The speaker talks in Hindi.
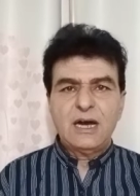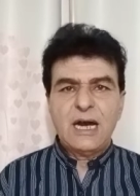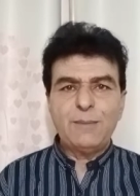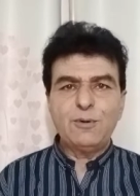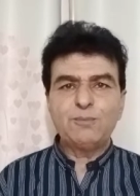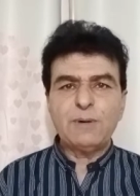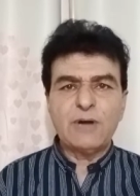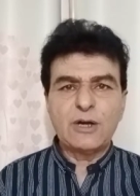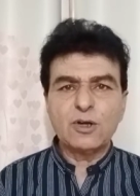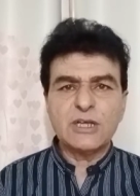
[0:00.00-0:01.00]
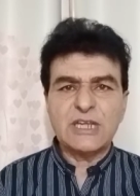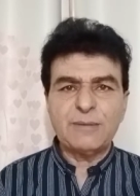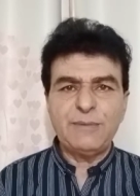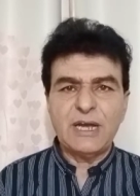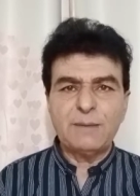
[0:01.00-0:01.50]
अब उन पहलवानों के
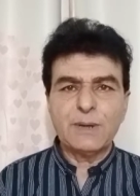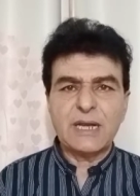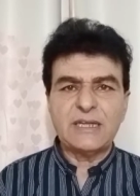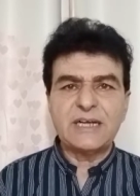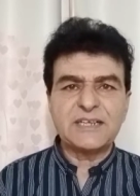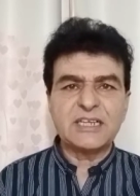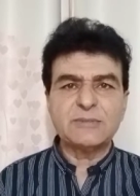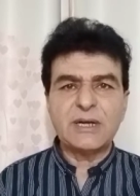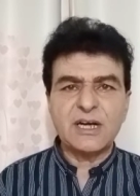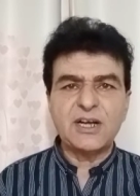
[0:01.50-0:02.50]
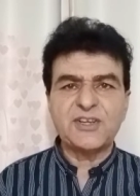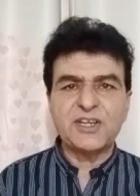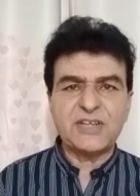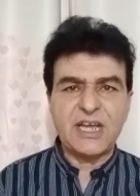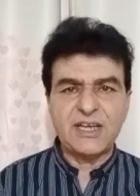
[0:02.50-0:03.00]
दरमियान बाकायदा टर्म्स एंड
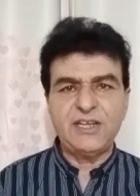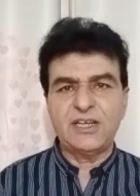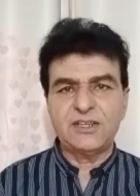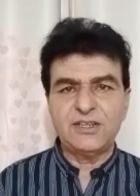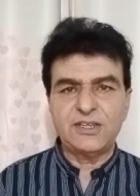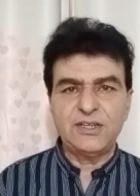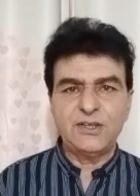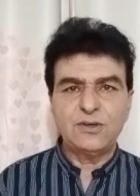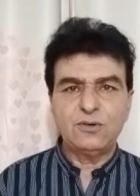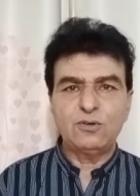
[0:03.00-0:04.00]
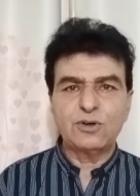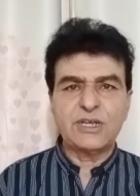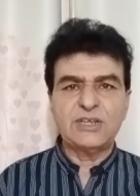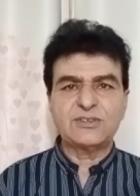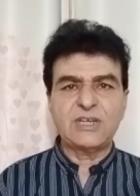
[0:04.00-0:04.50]
कंडीशन तय की जाती थी
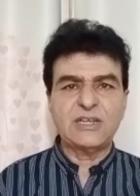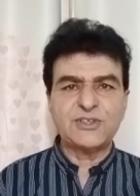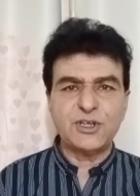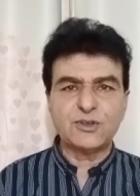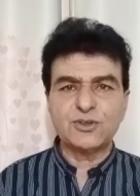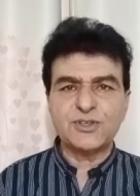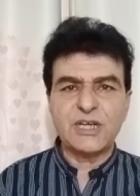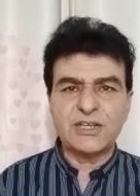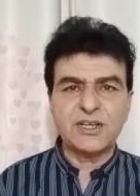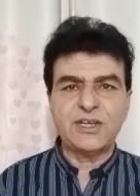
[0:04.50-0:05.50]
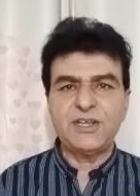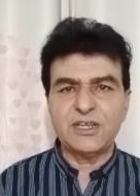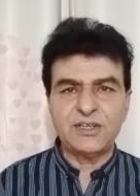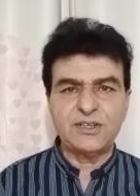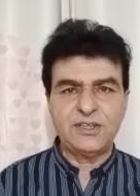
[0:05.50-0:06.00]
उनके साथ शर्त शरात रखी
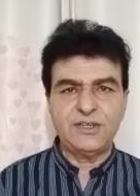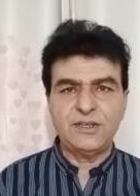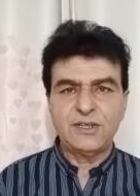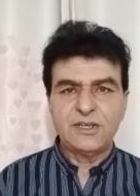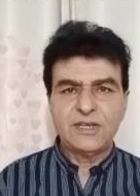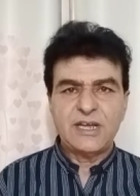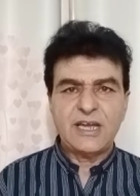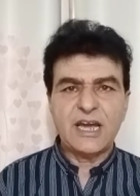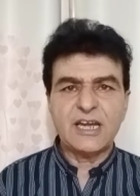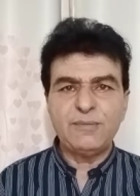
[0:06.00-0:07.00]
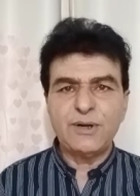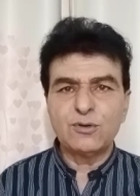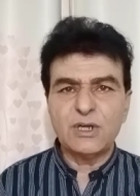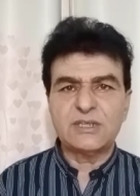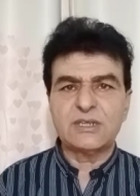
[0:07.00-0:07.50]
जाती थी एग्रीमेंट
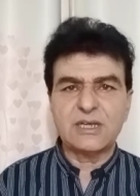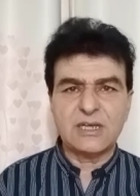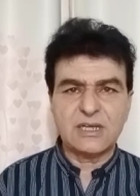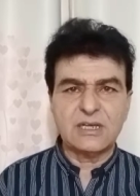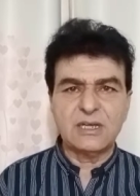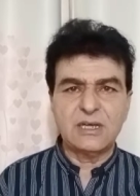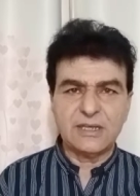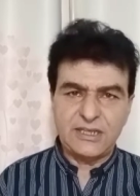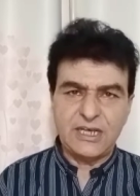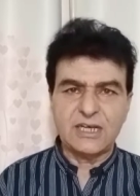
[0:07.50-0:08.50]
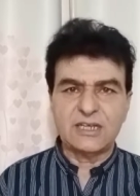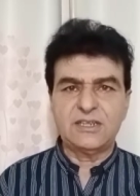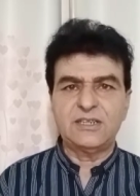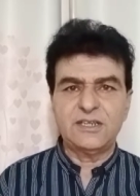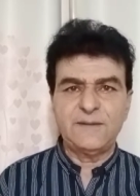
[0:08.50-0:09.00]
हुआ किया
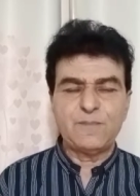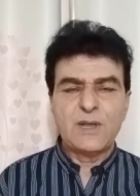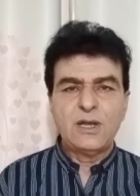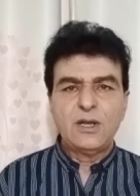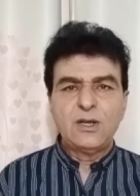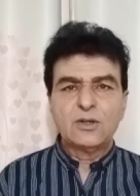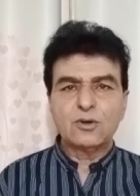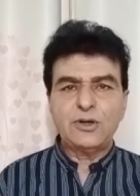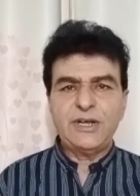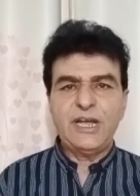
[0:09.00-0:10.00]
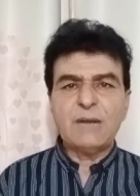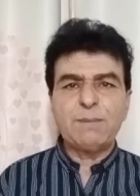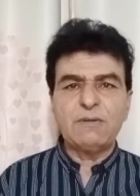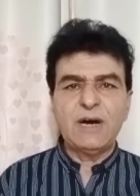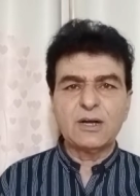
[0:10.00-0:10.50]
करते थे तो एक
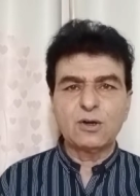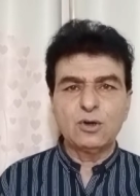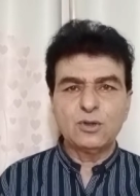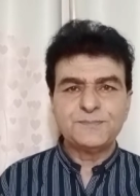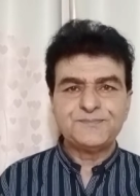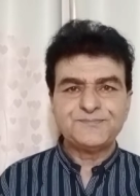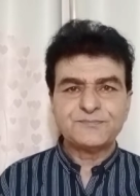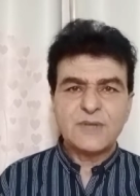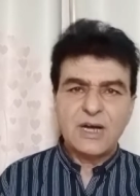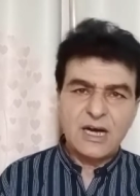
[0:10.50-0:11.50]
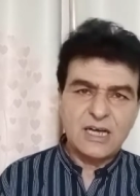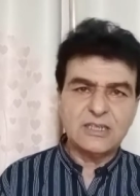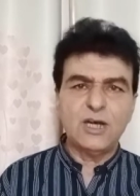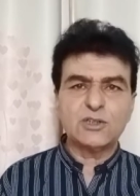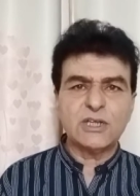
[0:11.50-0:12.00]
पहलवान को
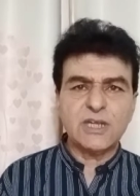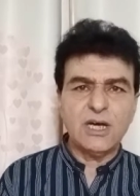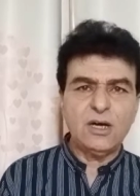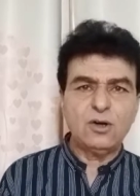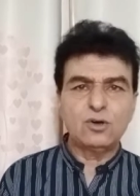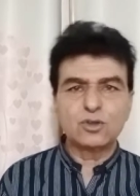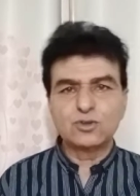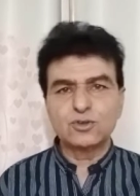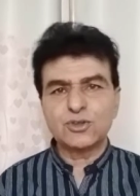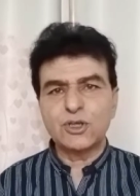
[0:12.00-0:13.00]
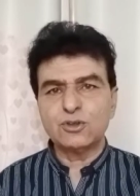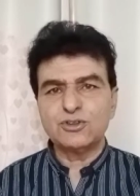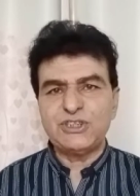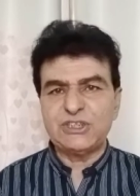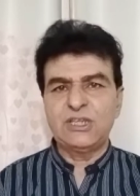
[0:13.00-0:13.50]
हारना होता था और दूसरे को
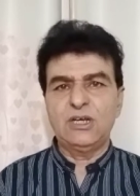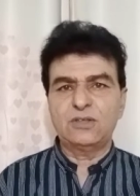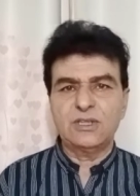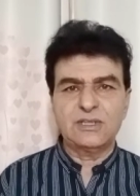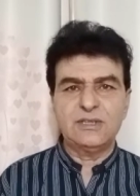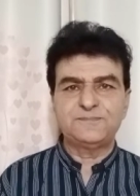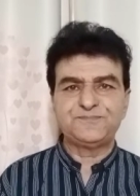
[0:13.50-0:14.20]
जीतना होता था